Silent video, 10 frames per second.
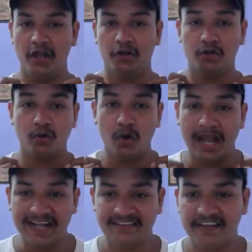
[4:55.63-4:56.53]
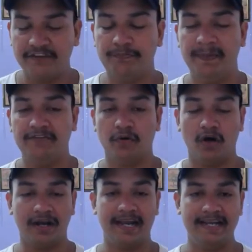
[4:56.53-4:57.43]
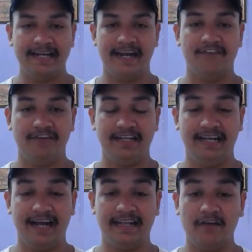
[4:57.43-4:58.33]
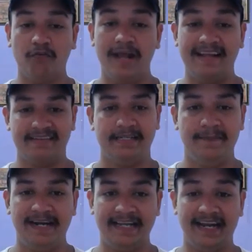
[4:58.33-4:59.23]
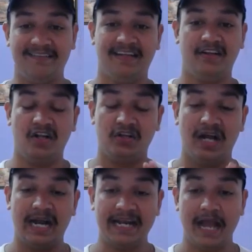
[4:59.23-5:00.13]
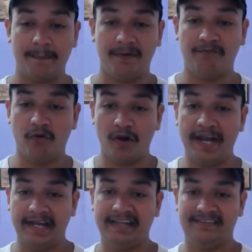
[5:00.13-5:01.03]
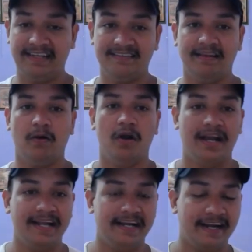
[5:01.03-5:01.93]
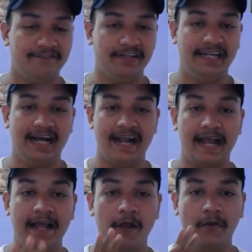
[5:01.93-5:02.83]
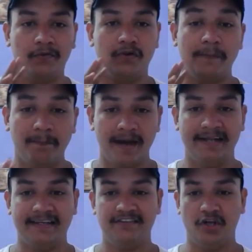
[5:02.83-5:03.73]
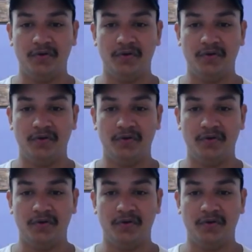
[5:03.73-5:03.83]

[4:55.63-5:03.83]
तो एच पे जो ऑर्गेनिक ट्रैफिक दिखाता है वो एस्टिमेट दिखा सकता है तो अगर यहाँ पर सिक्स ऑर्गेनिक ट्रैफिक दिखा रहा है तो आप मान के चलो